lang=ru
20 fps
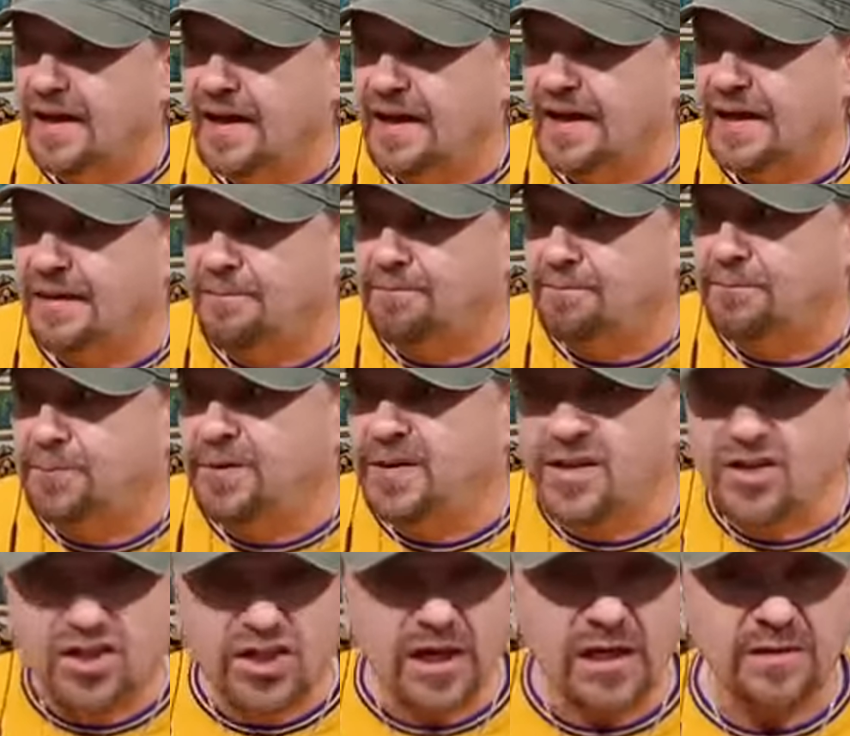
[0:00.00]
э,
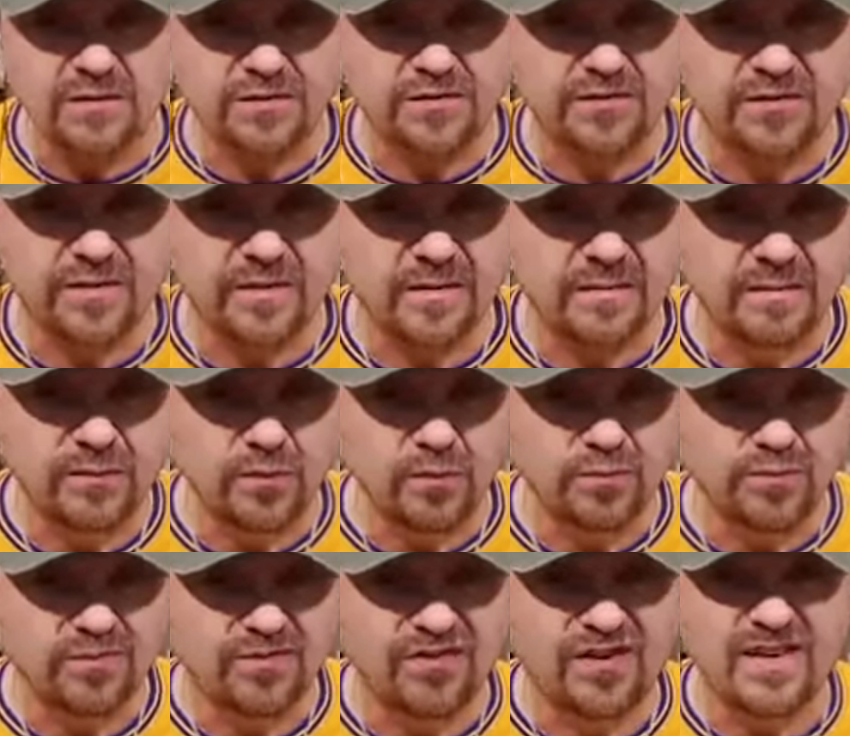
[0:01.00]
было жертв
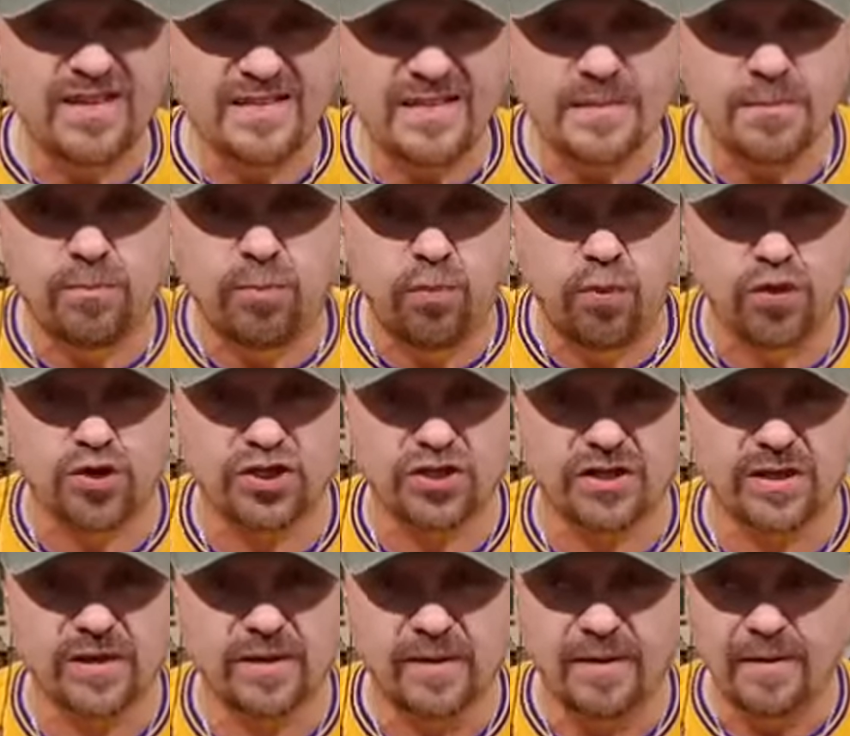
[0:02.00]
ну в разы больше.